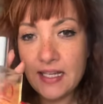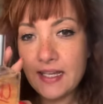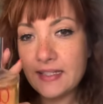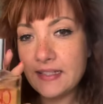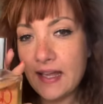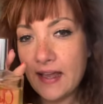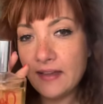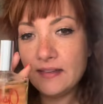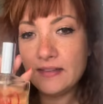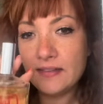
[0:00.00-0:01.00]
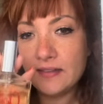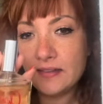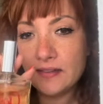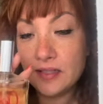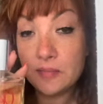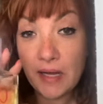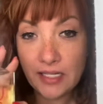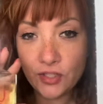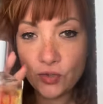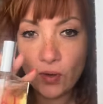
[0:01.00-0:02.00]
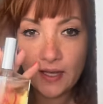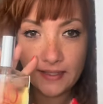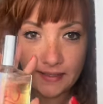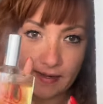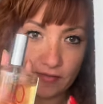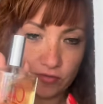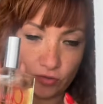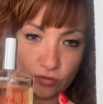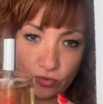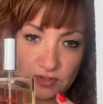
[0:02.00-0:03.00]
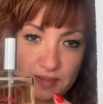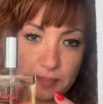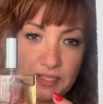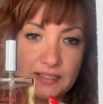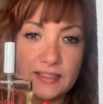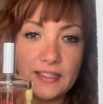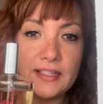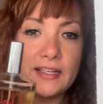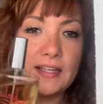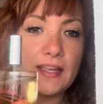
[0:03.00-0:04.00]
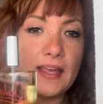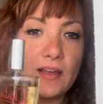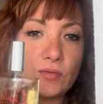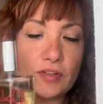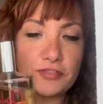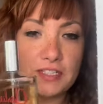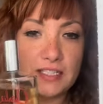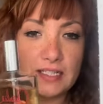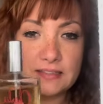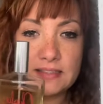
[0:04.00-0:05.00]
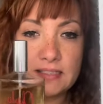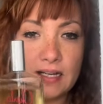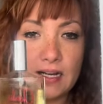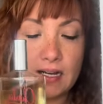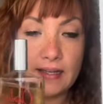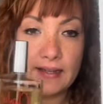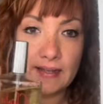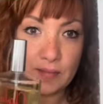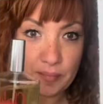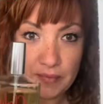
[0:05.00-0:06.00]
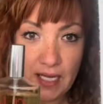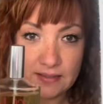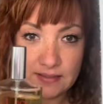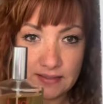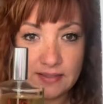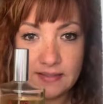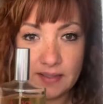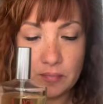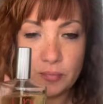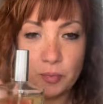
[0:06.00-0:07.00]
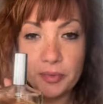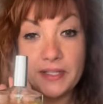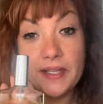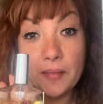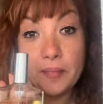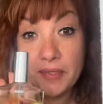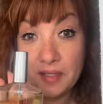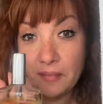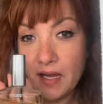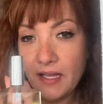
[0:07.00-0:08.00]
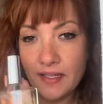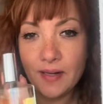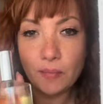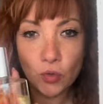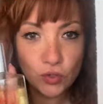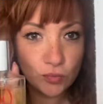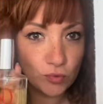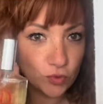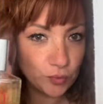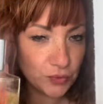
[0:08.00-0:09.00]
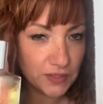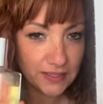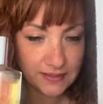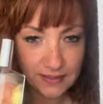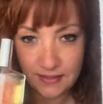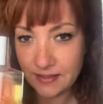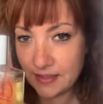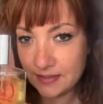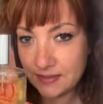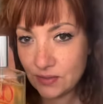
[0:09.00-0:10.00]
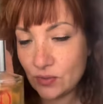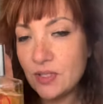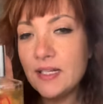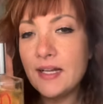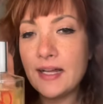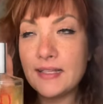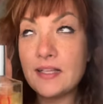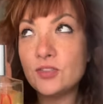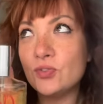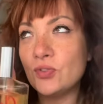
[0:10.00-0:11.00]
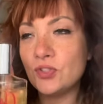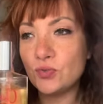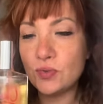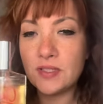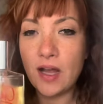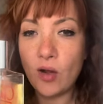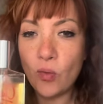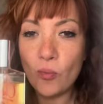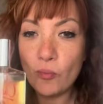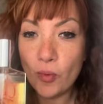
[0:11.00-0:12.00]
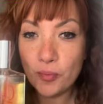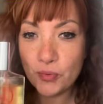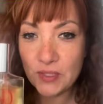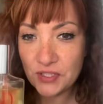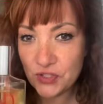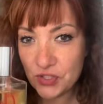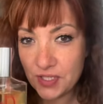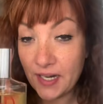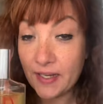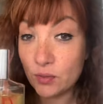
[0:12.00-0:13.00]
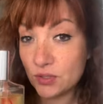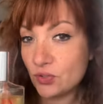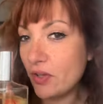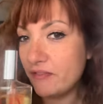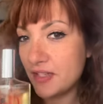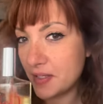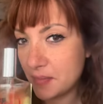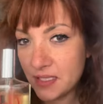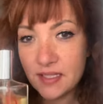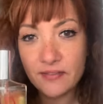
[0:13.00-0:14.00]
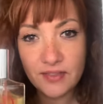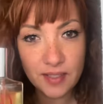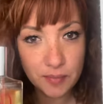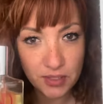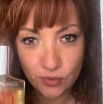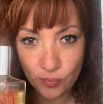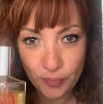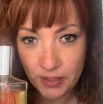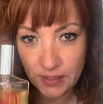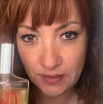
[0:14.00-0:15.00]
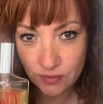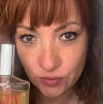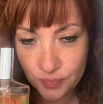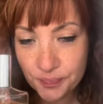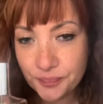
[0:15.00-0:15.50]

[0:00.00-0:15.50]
ed è, eh, il marchio è Revlon, lo sapete. È una fragranza che è cambiata nel tempo perché prima era molto molto più intensa di adesso. Adesso risulta un po' più leggera e questo è veramente veramente un peccato